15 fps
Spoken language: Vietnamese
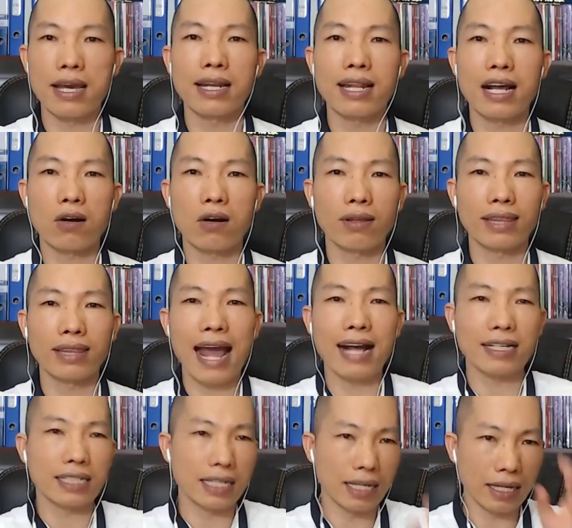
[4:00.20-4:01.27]
tế là con
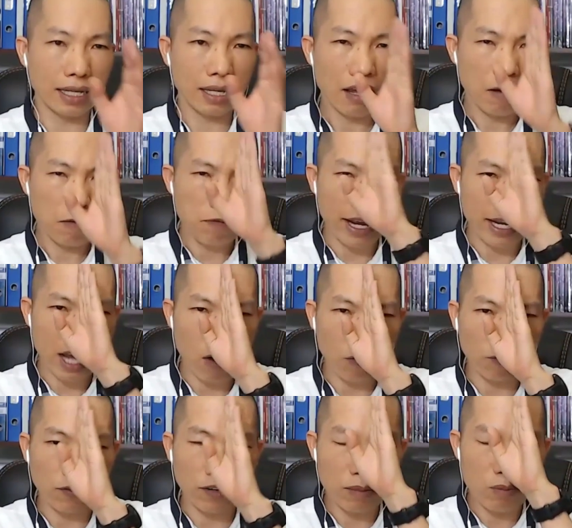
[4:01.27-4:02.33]
đang thì phải
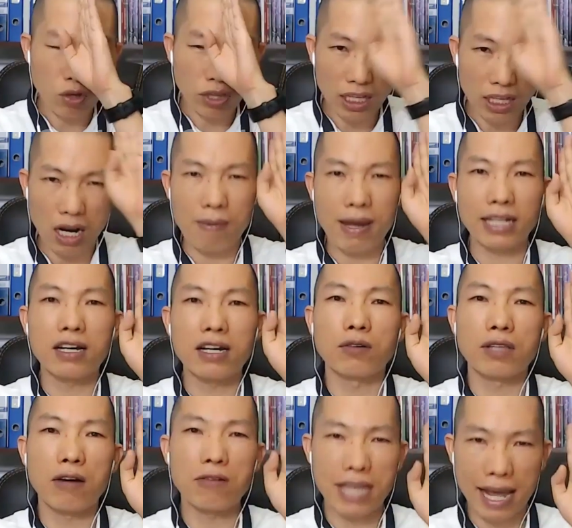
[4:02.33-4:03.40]
học với một nửa bán
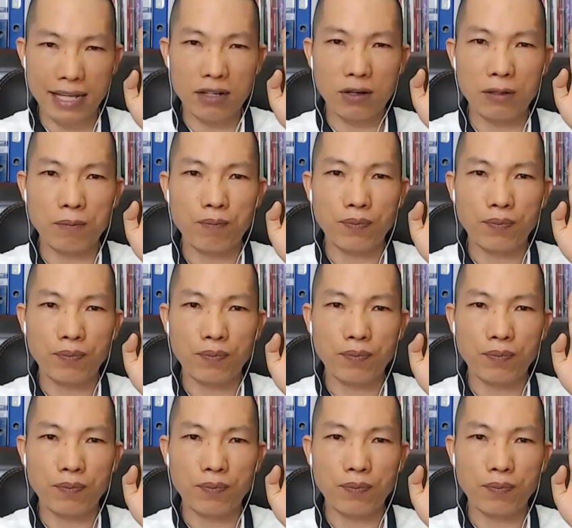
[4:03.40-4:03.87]
cầu não trái thôi.